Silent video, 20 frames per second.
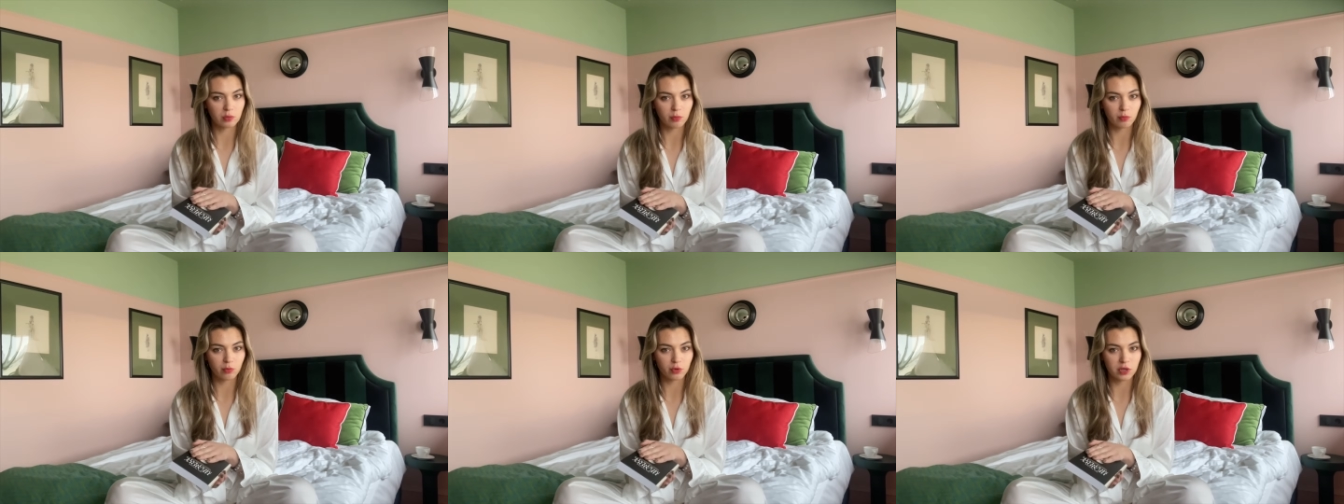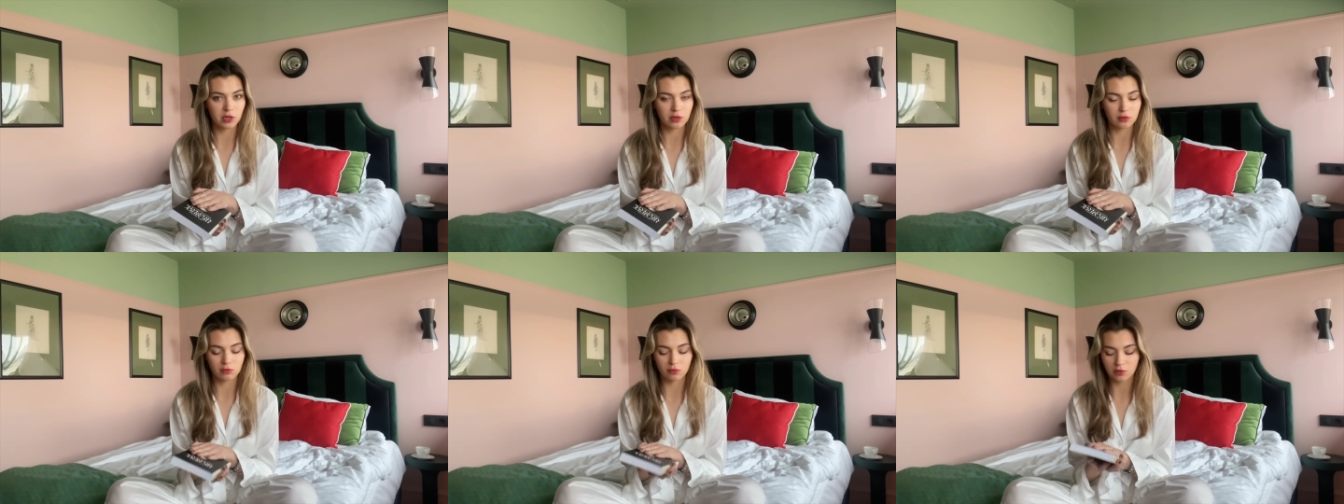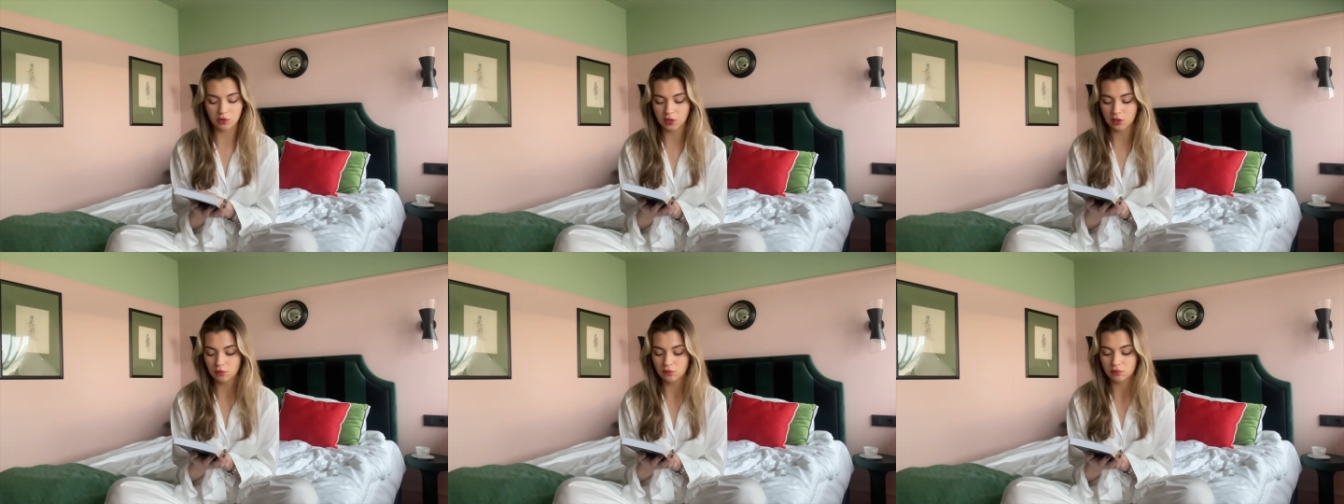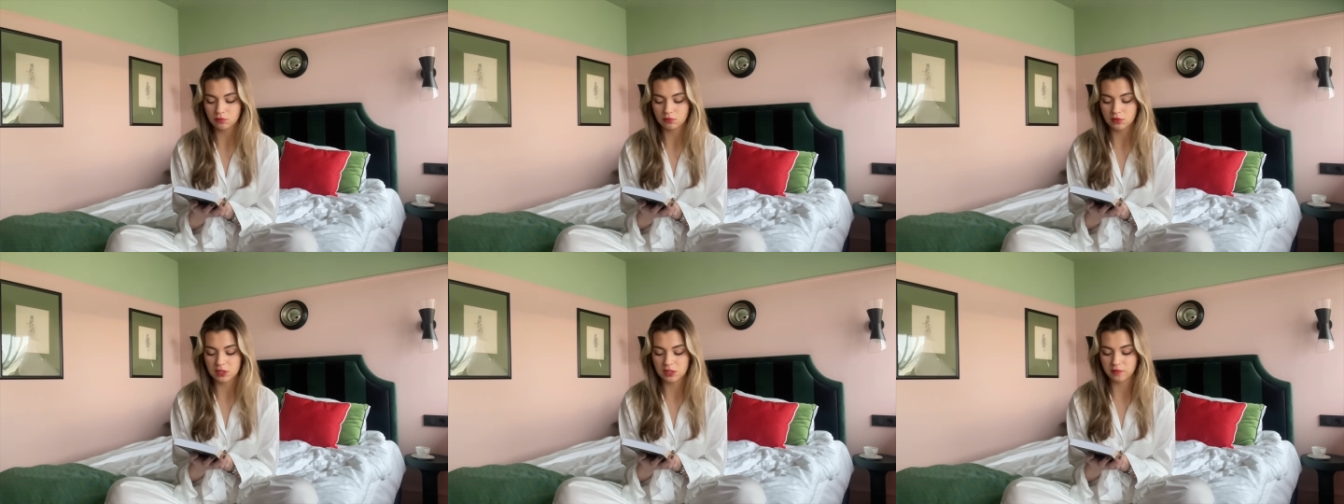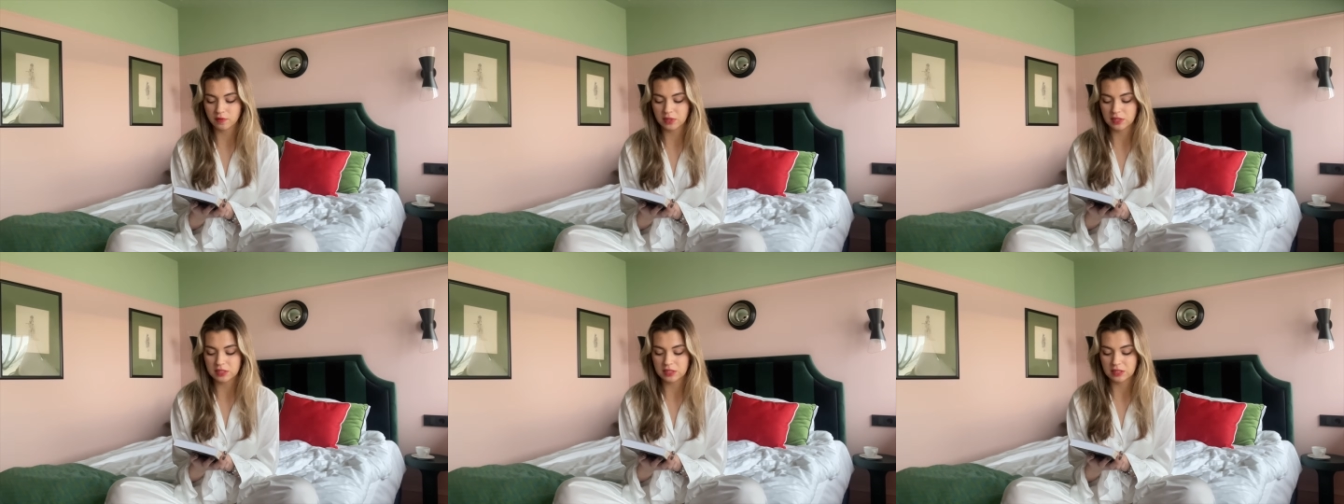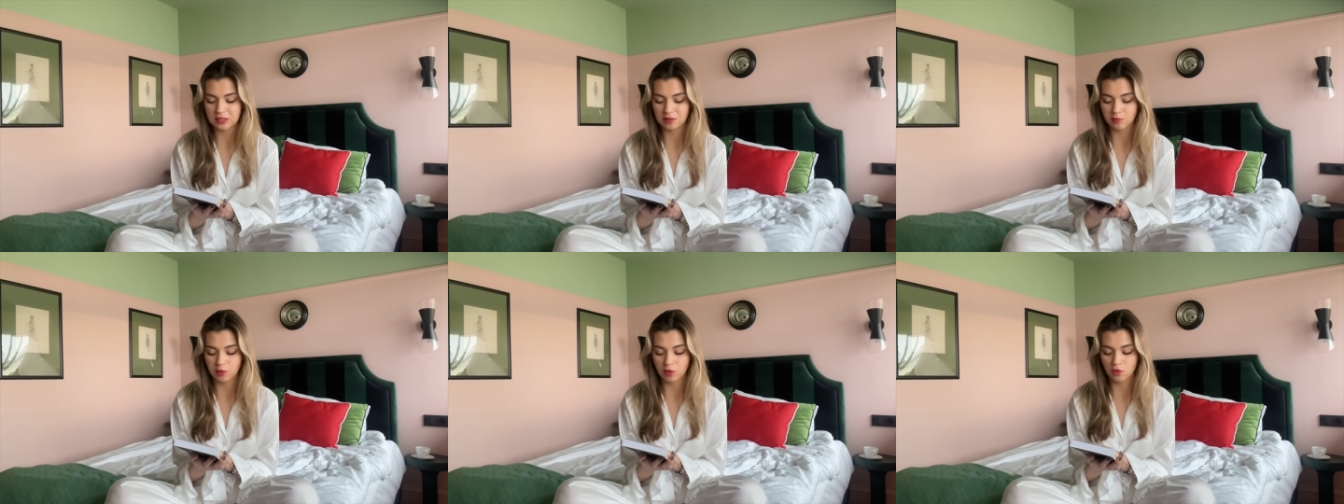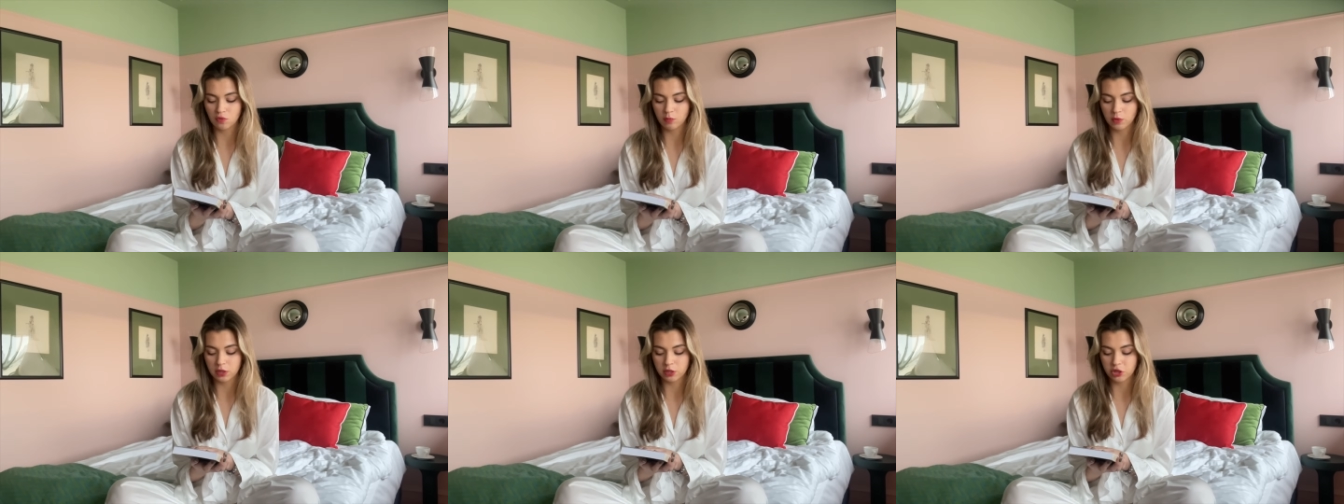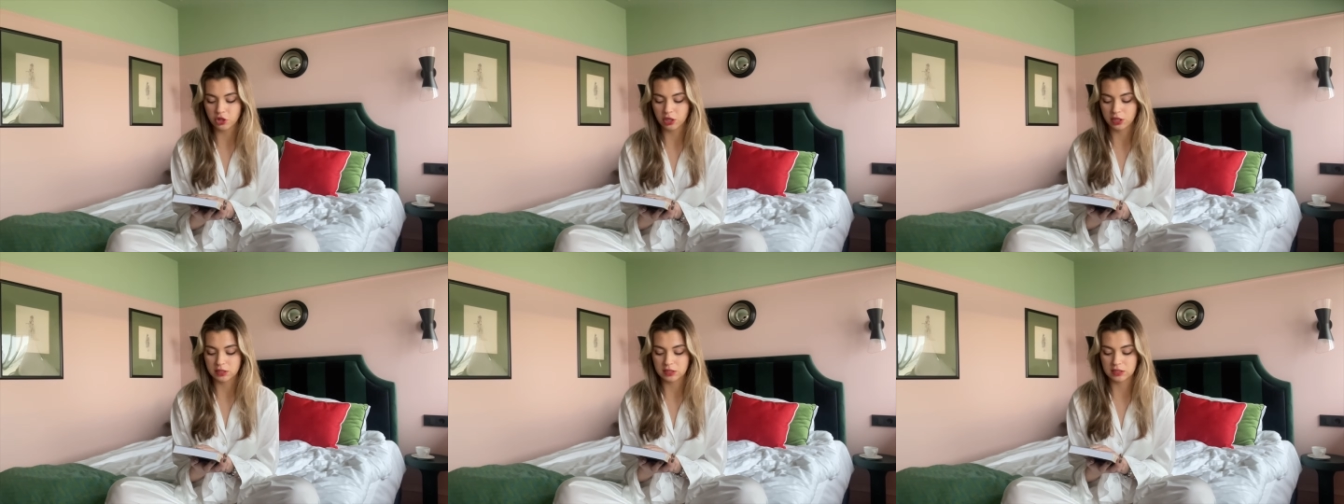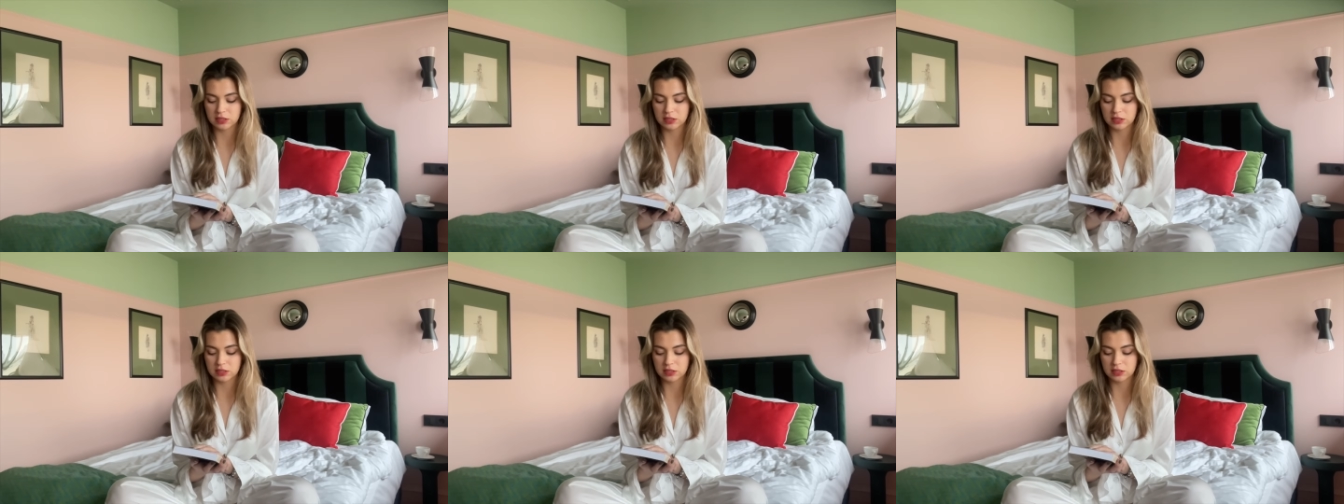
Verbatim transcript: популярную книгу, называется «Не могу молчать.